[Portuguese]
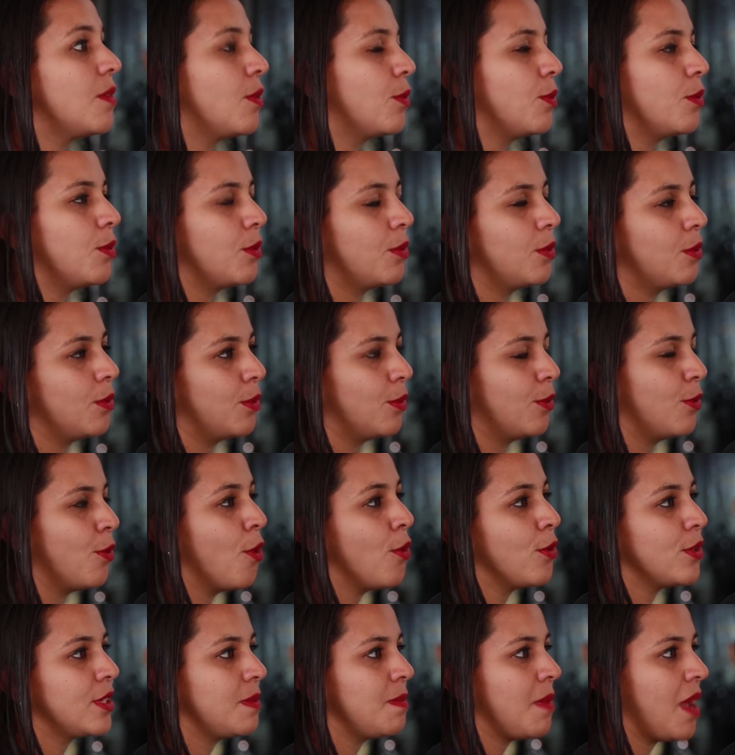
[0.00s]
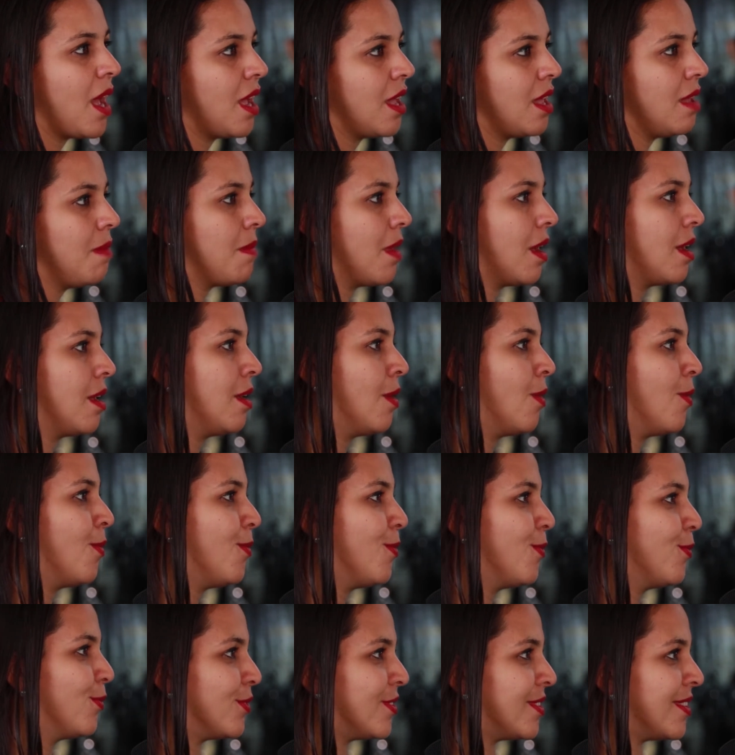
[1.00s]
o, o Rose Marie Marie
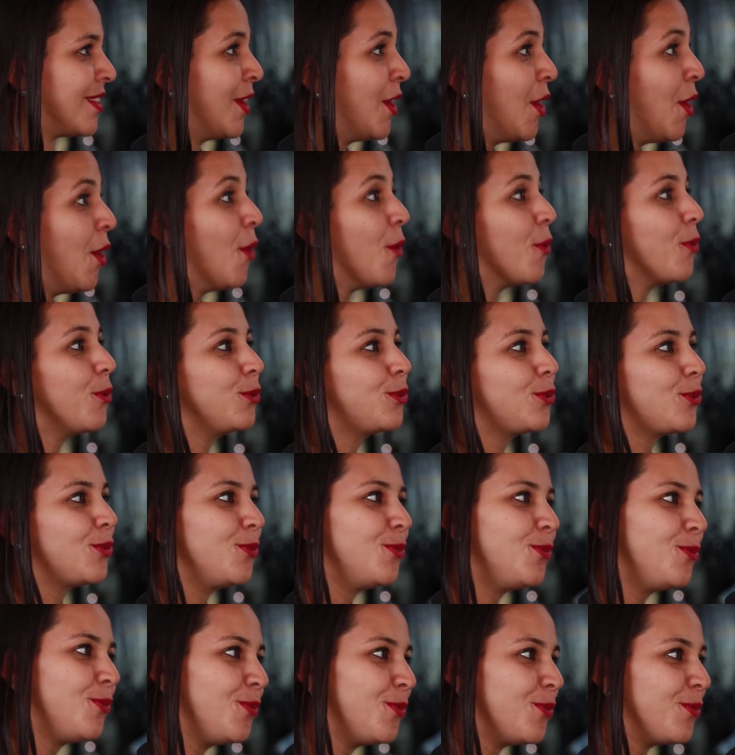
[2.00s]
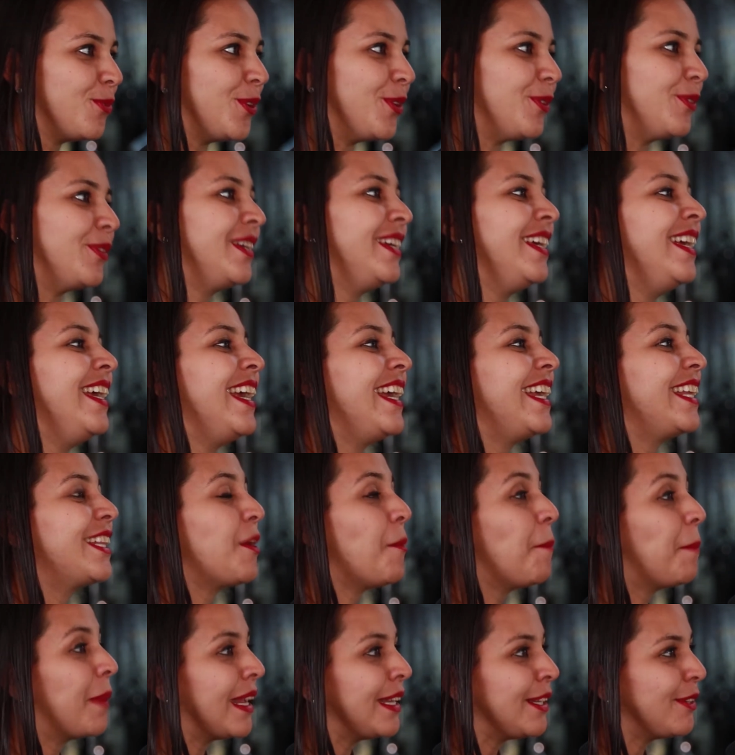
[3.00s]
Rose, o túnel, né,
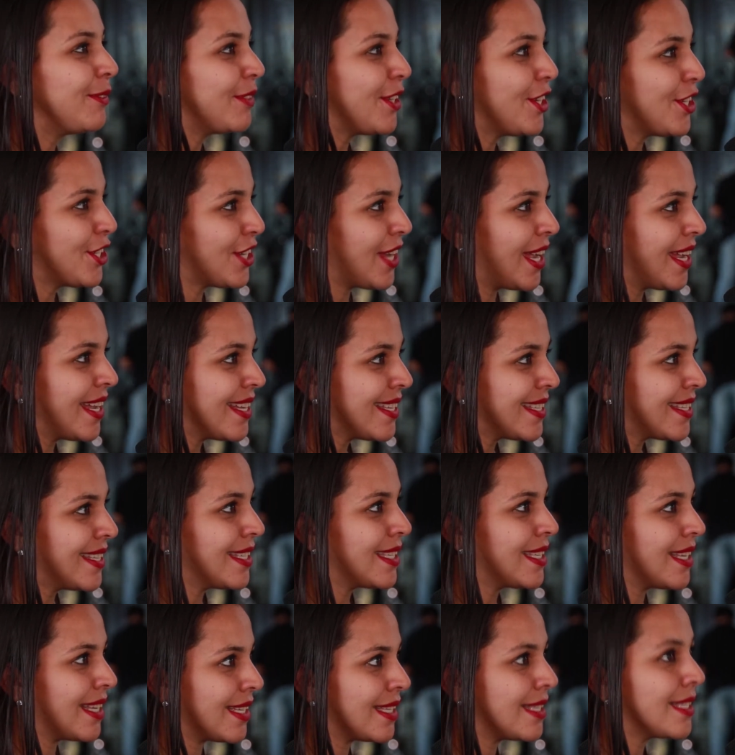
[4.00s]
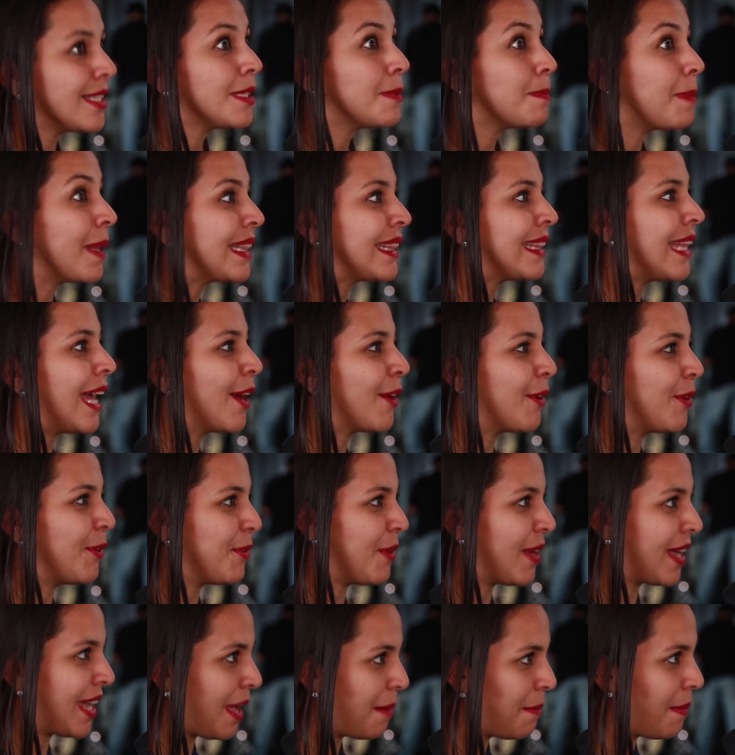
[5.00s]
então para não deixar esse, esse
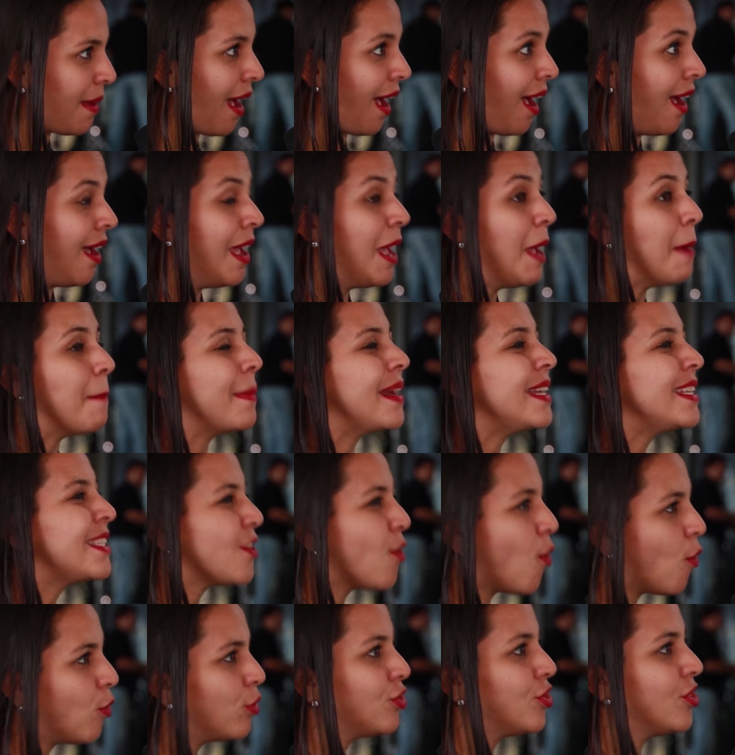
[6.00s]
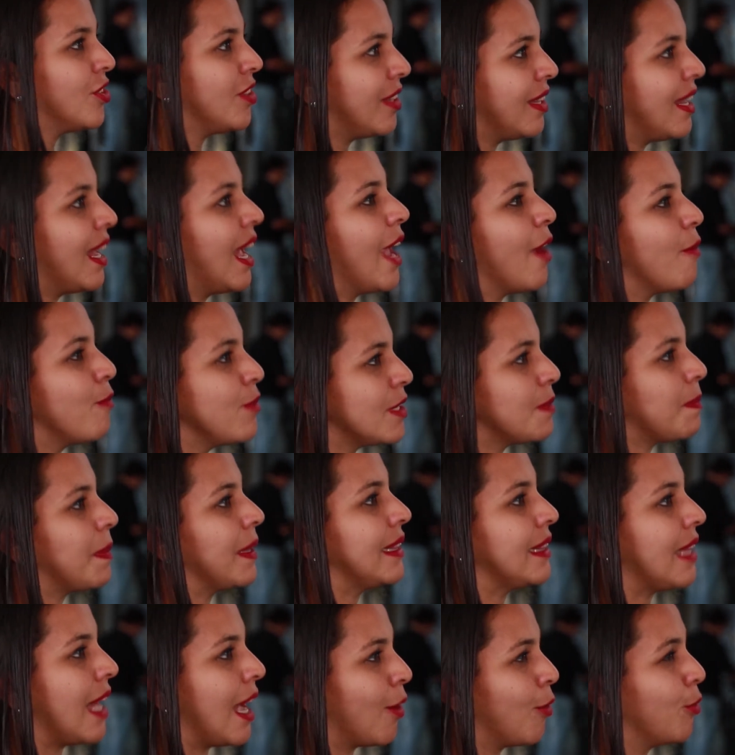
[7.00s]
espetáculo acabar. Mas hoje em dia é um
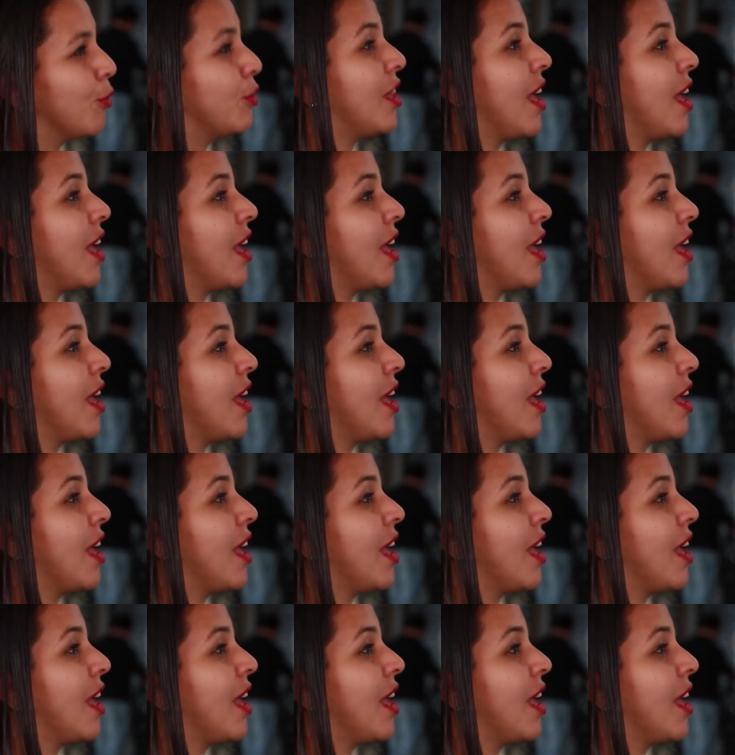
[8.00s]
espetáculo